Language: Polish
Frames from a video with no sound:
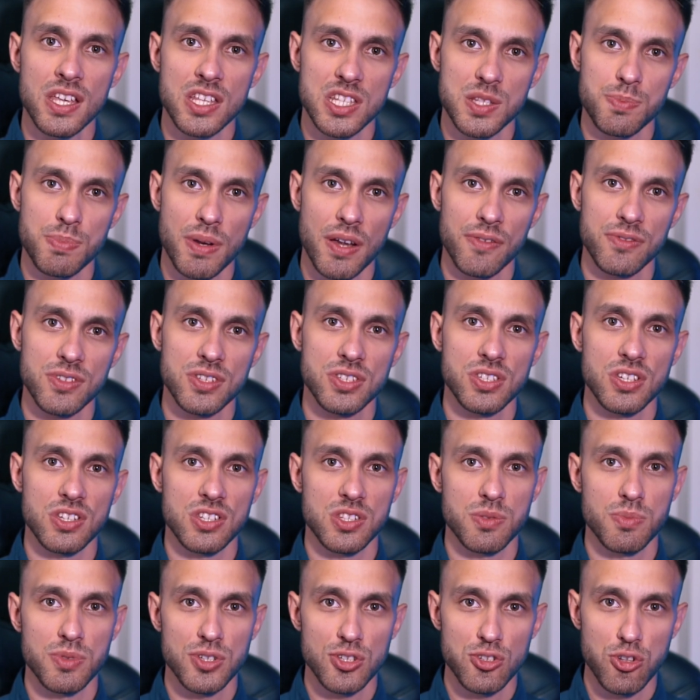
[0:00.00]
sprawdzić
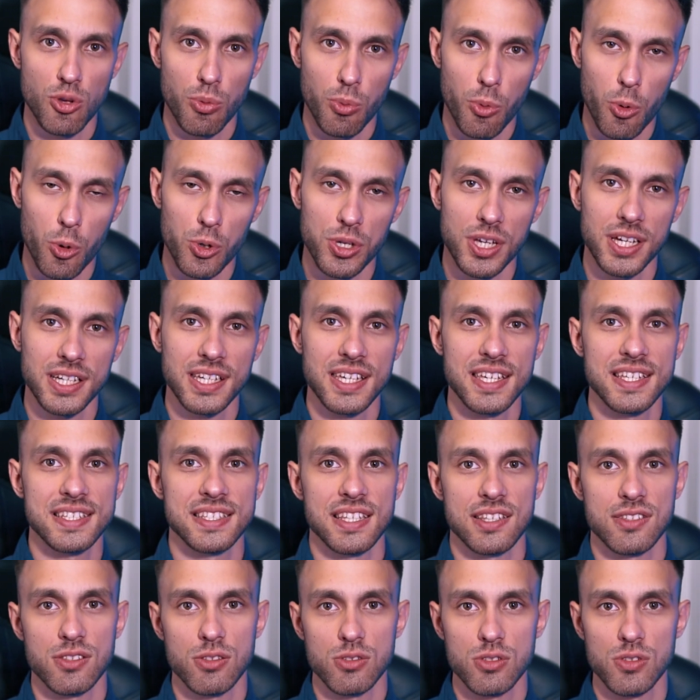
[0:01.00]
z myślą o jakich
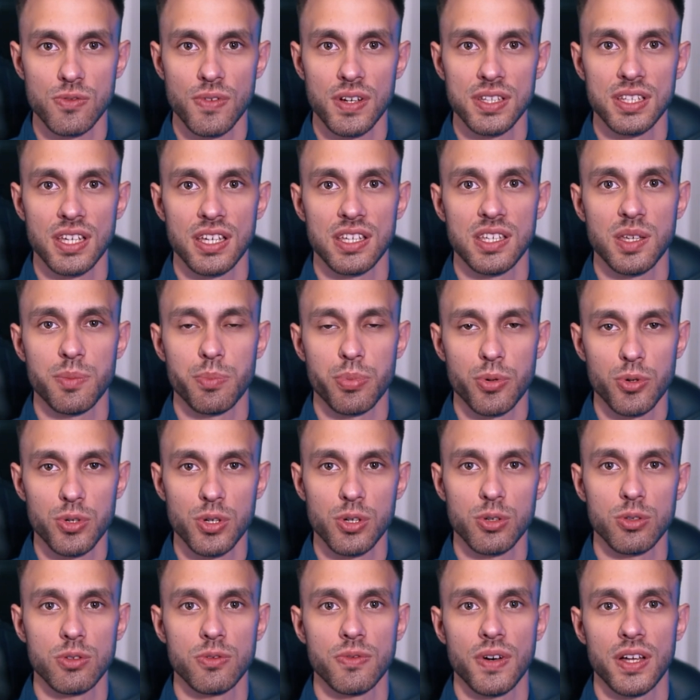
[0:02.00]
zastosowaniach je
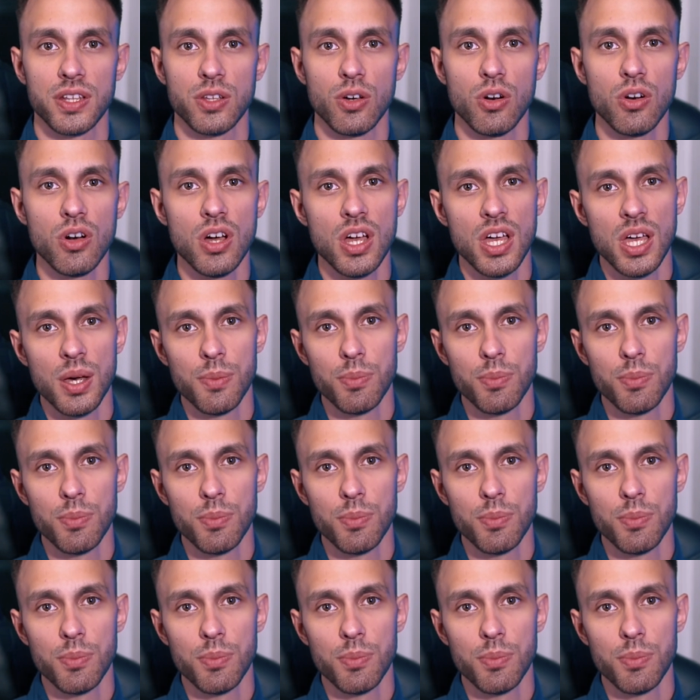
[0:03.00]
projektowano,